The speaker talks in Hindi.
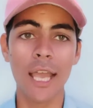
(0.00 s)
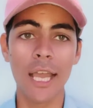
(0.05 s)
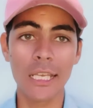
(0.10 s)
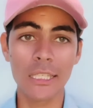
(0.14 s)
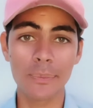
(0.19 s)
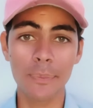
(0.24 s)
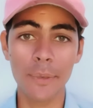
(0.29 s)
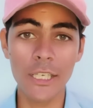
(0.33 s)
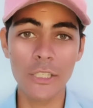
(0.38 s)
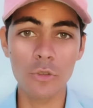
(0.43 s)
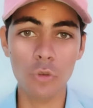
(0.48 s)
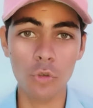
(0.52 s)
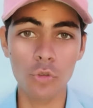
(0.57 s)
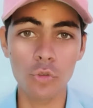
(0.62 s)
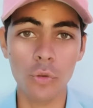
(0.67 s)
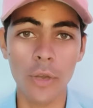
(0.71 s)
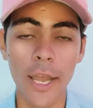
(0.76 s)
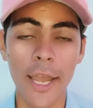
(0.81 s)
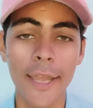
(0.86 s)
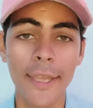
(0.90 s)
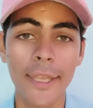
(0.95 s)
एक्सपीरियंस हो
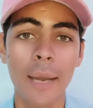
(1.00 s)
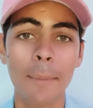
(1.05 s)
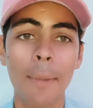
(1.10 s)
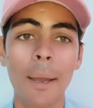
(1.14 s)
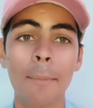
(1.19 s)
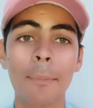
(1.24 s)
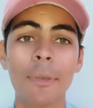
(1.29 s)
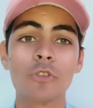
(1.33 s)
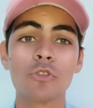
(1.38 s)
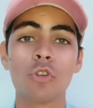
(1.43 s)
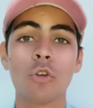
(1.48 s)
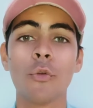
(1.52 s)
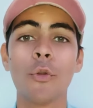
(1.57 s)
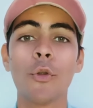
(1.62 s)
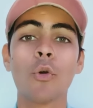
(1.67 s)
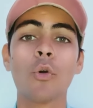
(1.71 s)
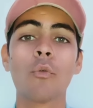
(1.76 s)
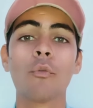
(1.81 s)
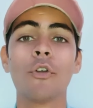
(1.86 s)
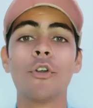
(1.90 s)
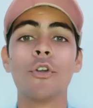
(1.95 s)
चुका है कि हमें अपनी शॉर्ट
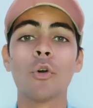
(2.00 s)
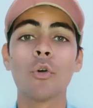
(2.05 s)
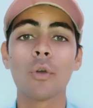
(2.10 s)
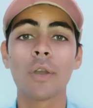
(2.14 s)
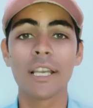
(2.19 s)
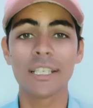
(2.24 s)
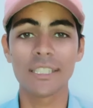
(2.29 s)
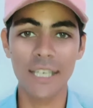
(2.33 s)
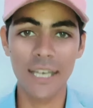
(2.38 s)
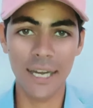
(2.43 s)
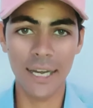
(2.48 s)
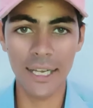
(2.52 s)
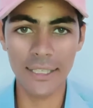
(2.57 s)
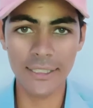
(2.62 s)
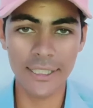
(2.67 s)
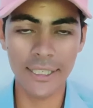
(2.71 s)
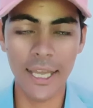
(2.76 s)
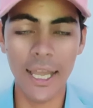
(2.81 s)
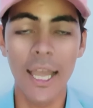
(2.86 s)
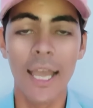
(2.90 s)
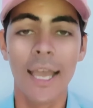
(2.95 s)
को वीडियो को कैसे डालना
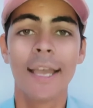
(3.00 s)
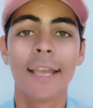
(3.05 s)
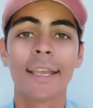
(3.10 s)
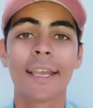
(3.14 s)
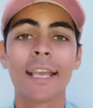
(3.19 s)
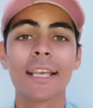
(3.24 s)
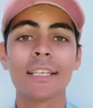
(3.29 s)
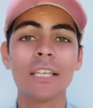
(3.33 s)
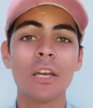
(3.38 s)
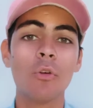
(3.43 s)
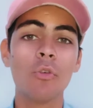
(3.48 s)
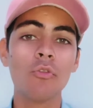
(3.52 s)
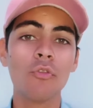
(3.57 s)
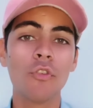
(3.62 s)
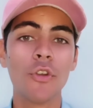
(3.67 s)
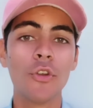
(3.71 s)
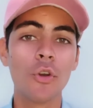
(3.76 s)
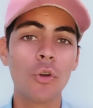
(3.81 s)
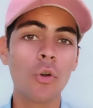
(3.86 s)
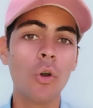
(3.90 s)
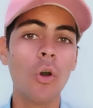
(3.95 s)
चाहिए कैसे उन
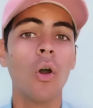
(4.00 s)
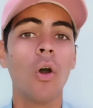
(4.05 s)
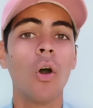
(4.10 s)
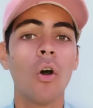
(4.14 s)
वीडियो को